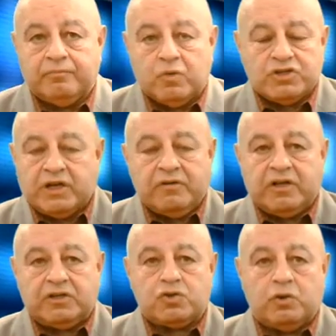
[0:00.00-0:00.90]
Можно
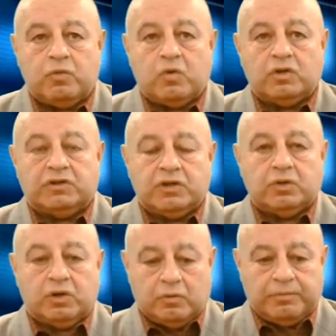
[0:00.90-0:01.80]
говорить о чем угодно,
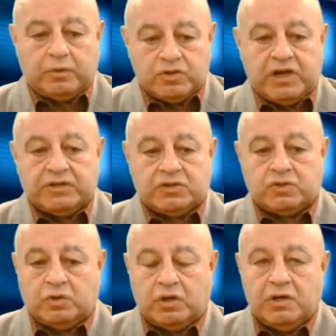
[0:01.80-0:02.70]
но получается,
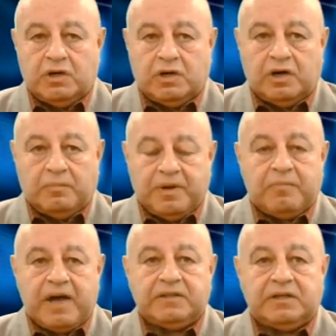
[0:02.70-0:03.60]
что э, при
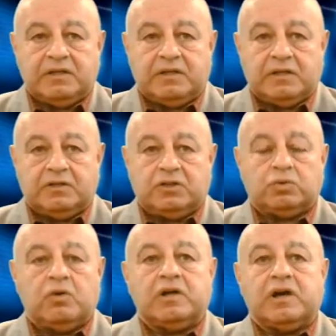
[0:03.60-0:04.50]
Байдене не
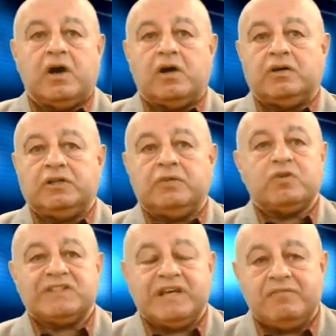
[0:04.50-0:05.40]
только
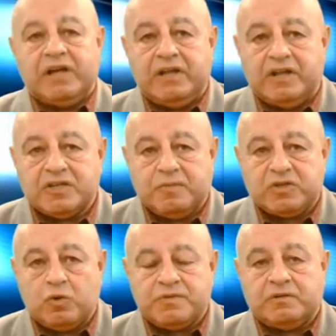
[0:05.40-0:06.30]
его заявления
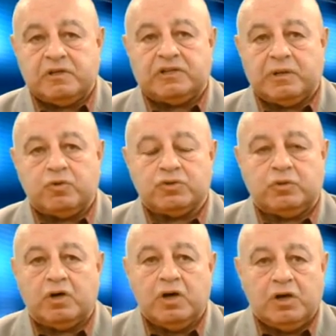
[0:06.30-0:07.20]
способствовали тому,
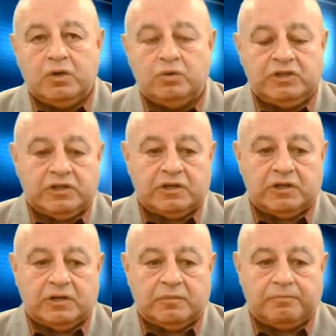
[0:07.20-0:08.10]
что люди
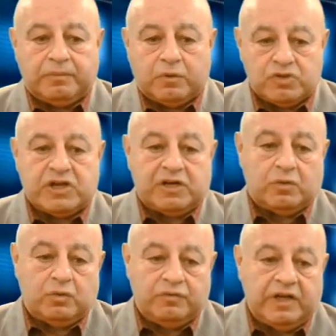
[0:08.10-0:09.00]
э,
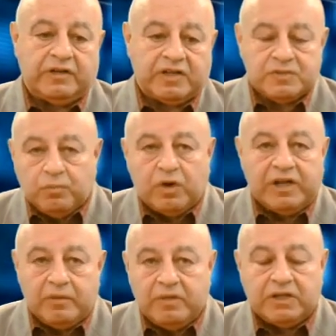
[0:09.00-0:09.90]
получали уверенность
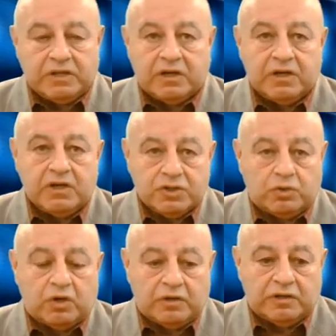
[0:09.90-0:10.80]
более-менее,
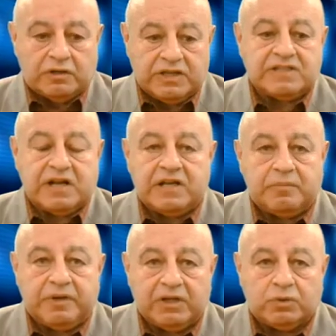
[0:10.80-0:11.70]
что если
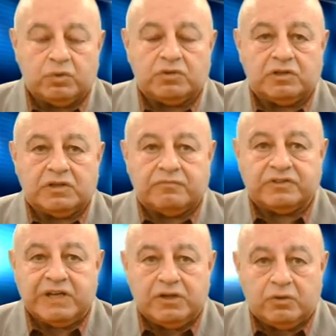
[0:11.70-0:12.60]
они перейдут
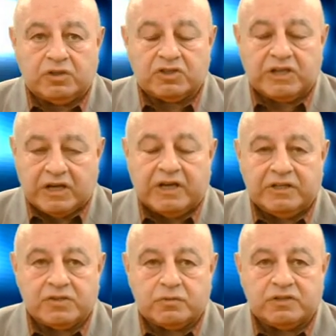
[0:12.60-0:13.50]
в Соединенных Штатах
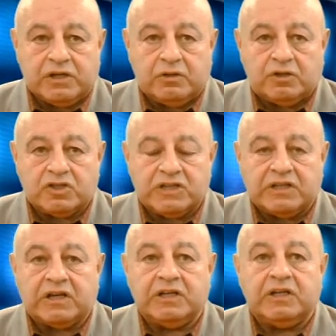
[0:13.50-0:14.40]
границу, в Соединенных
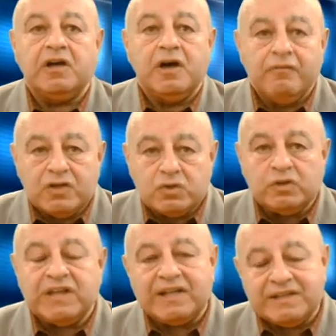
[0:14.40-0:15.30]
Штатах они в
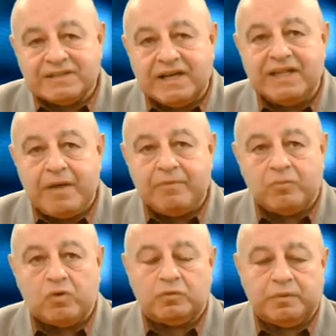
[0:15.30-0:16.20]
результате с
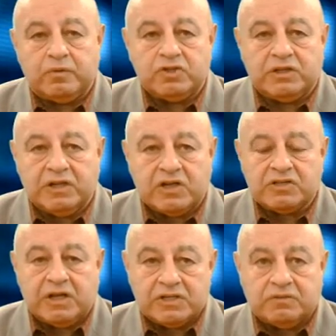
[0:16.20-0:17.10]
годами могут получить
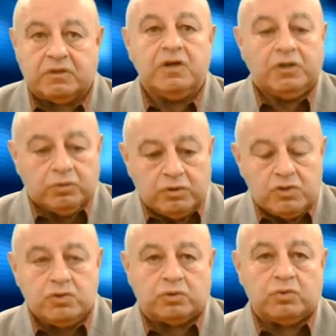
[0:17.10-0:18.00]
гражданство. Но
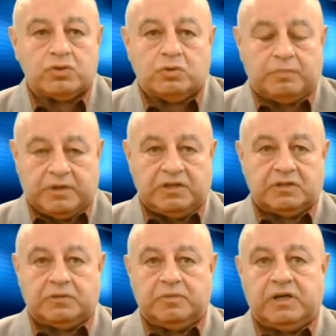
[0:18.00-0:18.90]
еще то, что
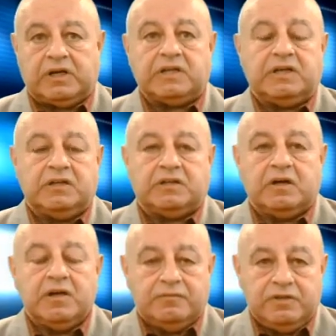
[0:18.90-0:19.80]
приняты были
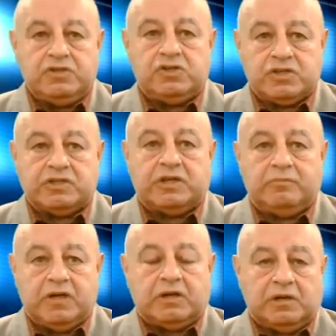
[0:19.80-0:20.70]
какие-то
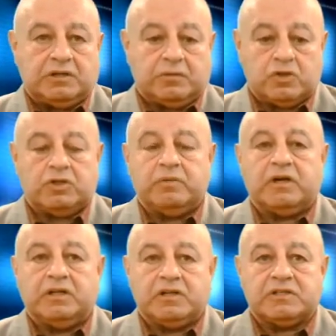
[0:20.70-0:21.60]
физические меры для того,
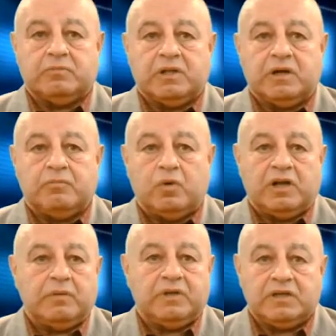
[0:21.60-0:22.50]
чтобы граница была
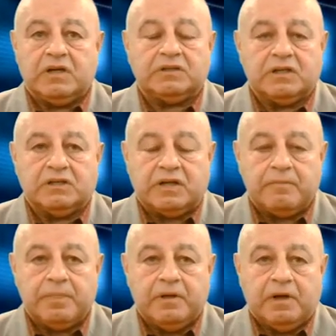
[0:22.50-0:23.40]
более-менее
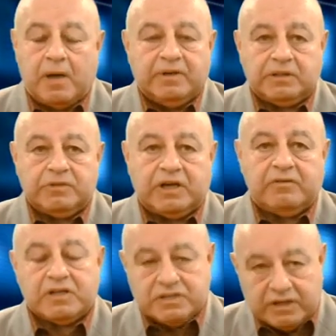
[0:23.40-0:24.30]
открыта. Об этом не
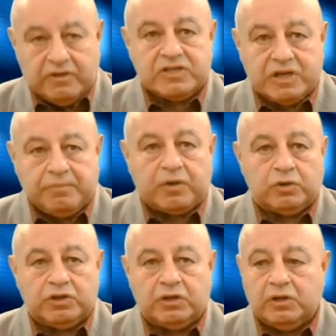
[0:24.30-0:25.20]
говорится. Ну, говорится о
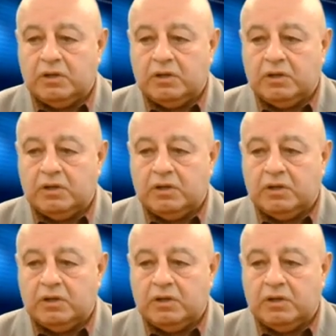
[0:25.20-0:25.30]
погодных...